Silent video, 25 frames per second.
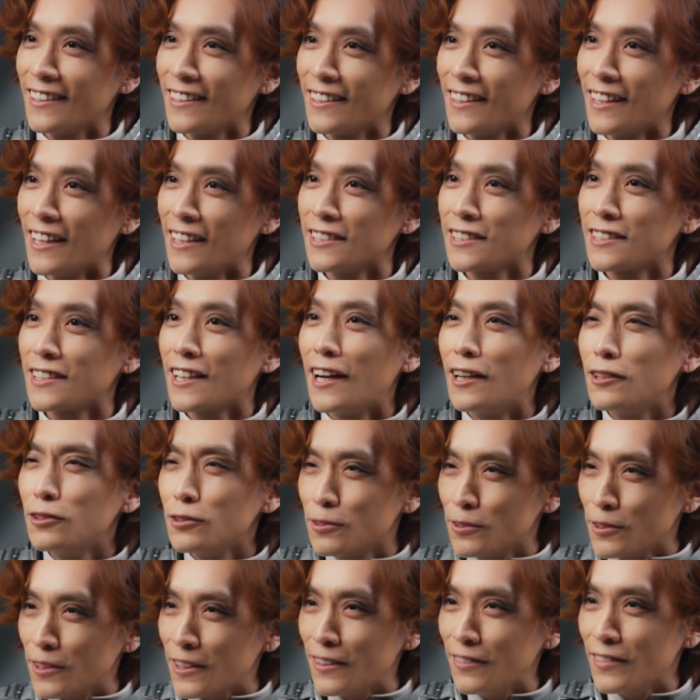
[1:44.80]
助かる
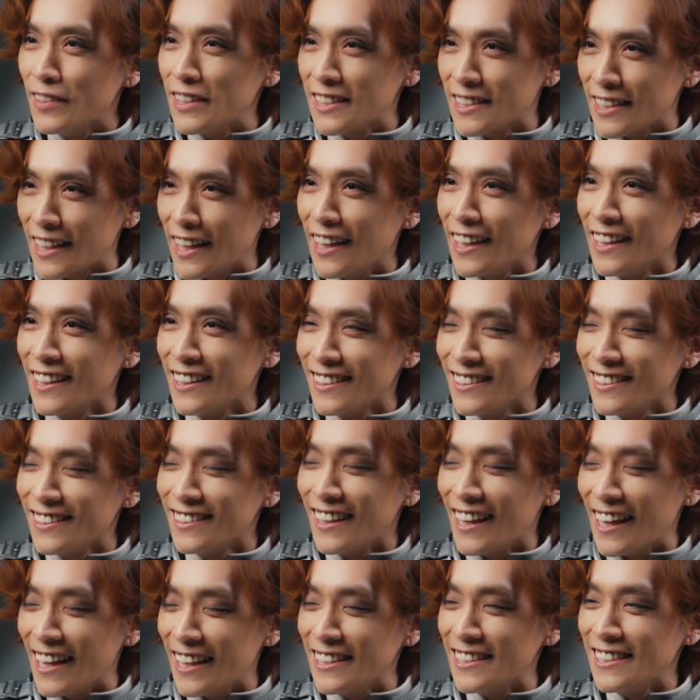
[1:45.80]
と言いますか
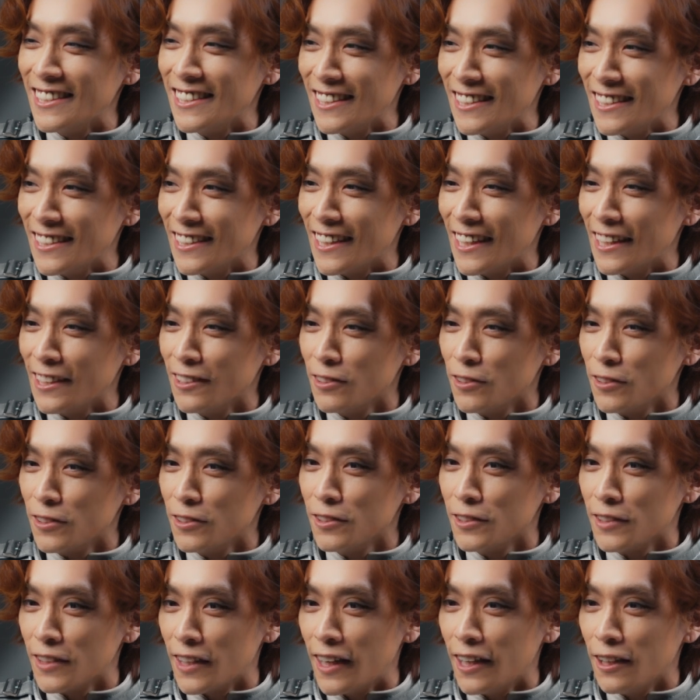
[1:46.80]
安心感と
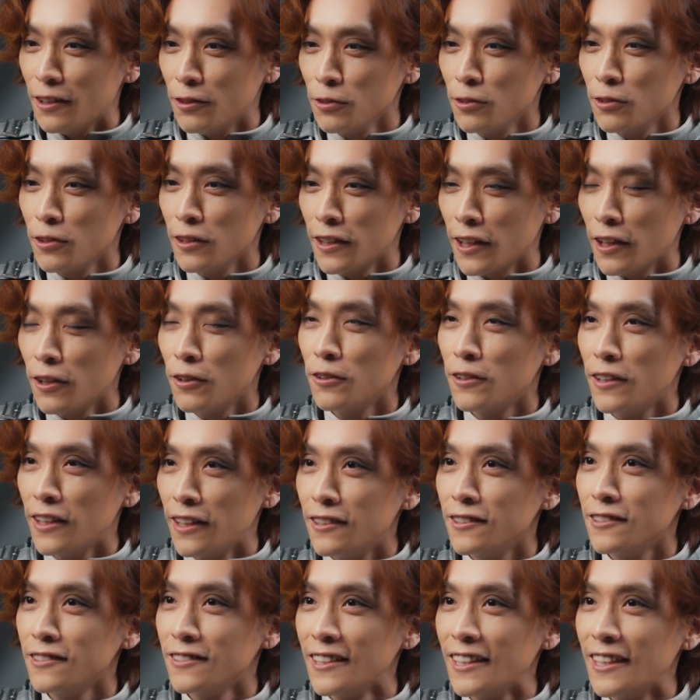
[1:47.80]
いうか本当頼れ
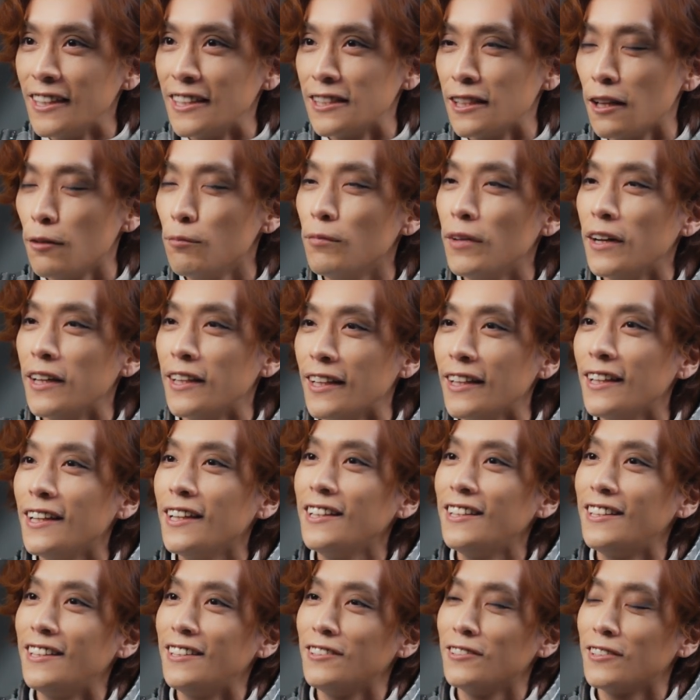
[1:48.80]
る先輩だ
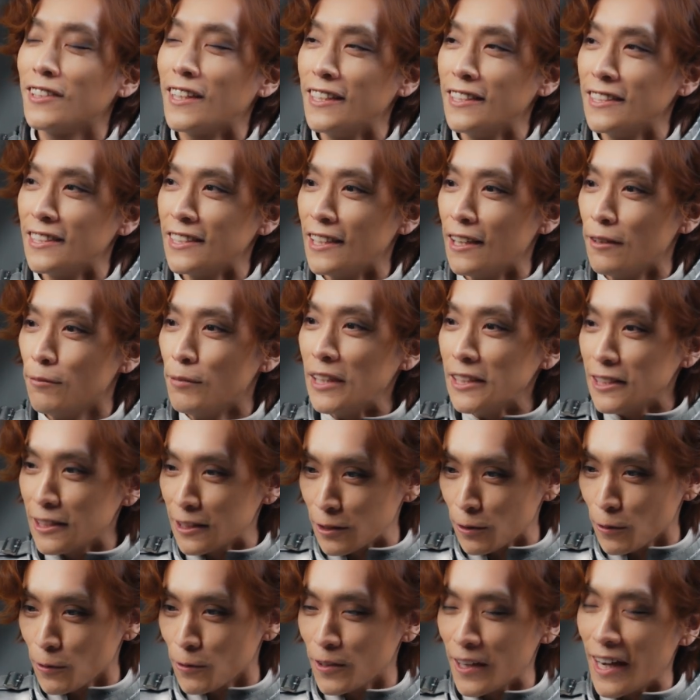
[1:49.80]
なっていう感じでまず
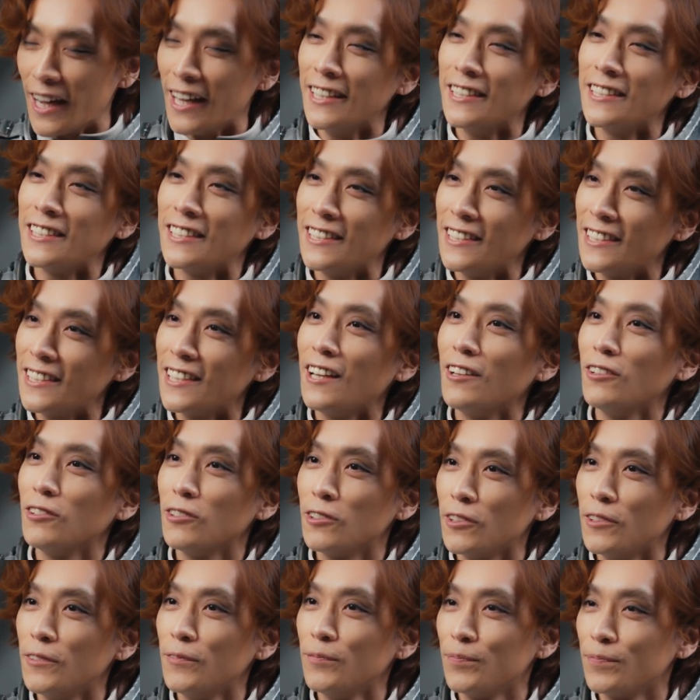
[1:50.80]
そこが安心したの
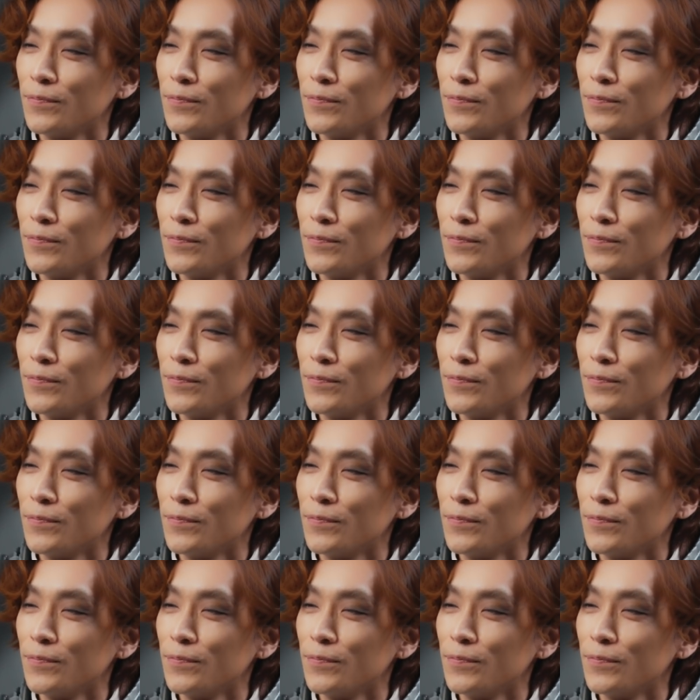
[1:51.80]
と